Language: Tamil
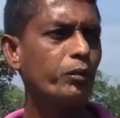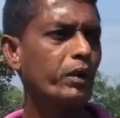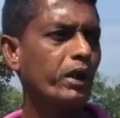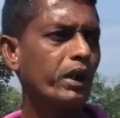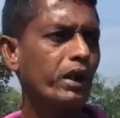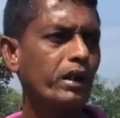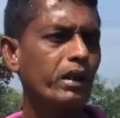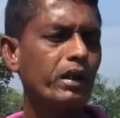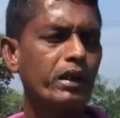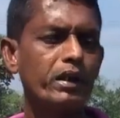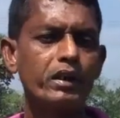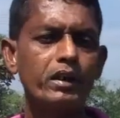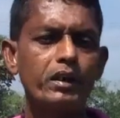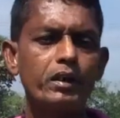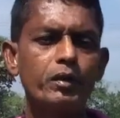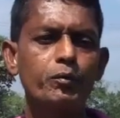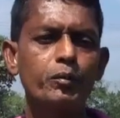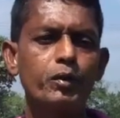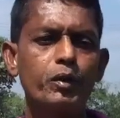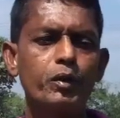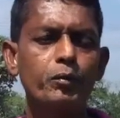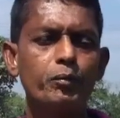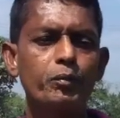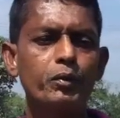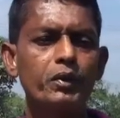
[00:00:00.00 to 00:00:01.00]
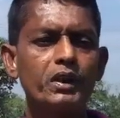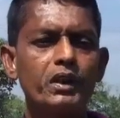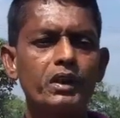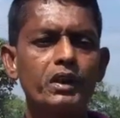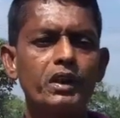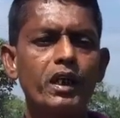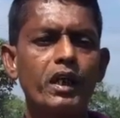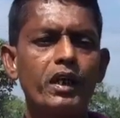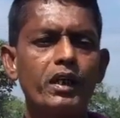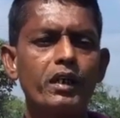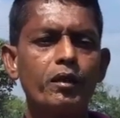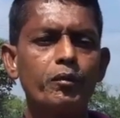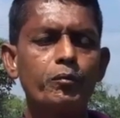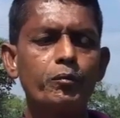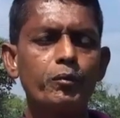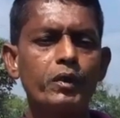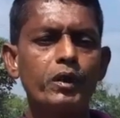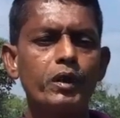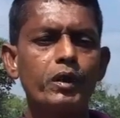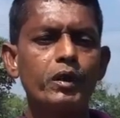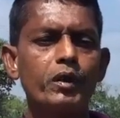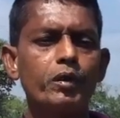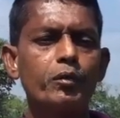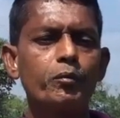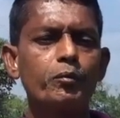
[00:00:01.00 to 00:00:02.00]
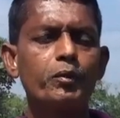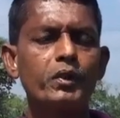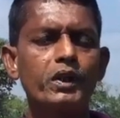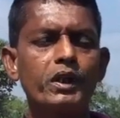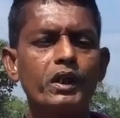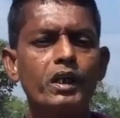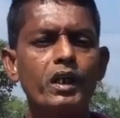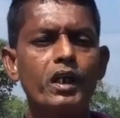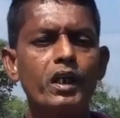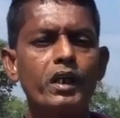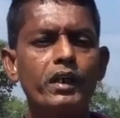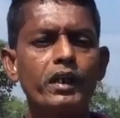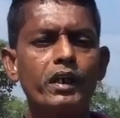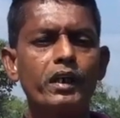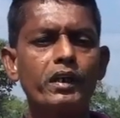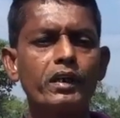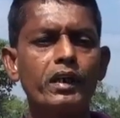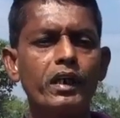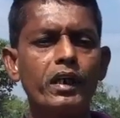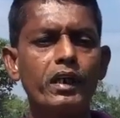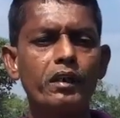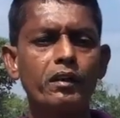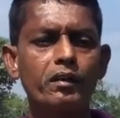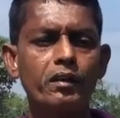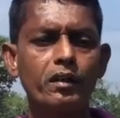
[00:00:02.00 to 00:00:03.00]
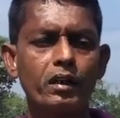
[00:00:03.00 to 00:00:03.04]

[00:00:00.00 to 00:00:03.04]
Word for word: வயலின் வளர்ச்சியும் மிக குறைவாகவே காணப்படுகின்றது